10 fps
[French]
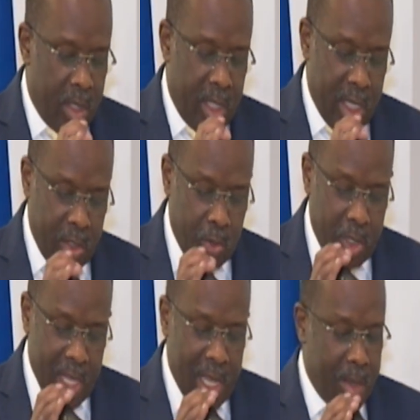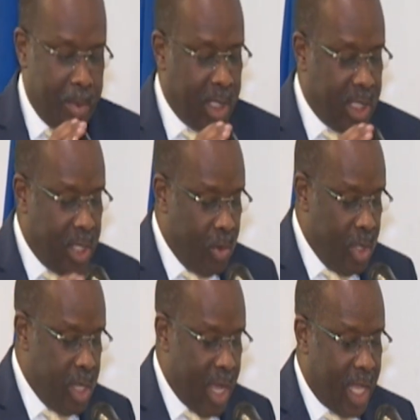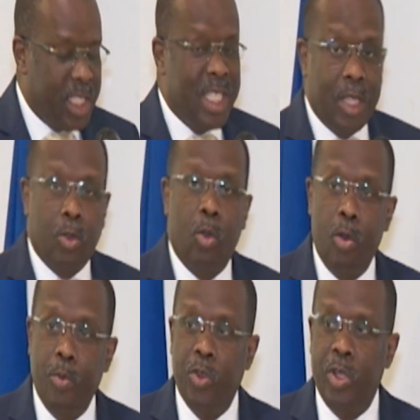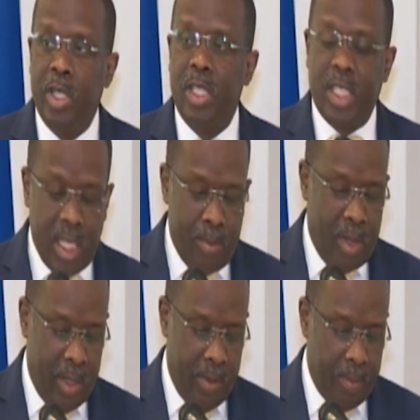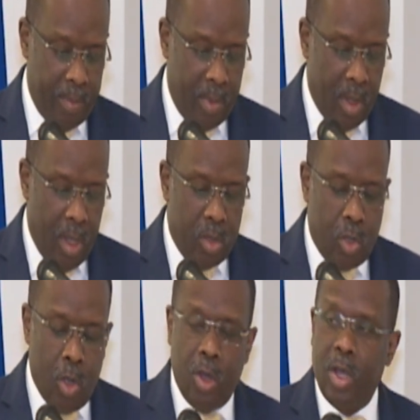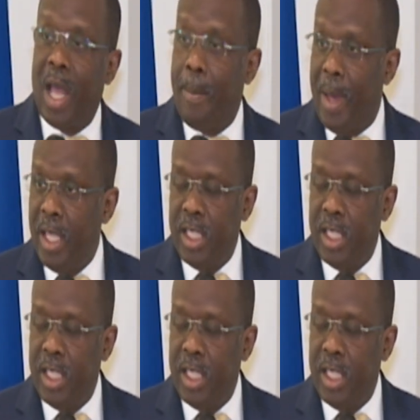territoriales, en particulier à sept communes cibles, dont cap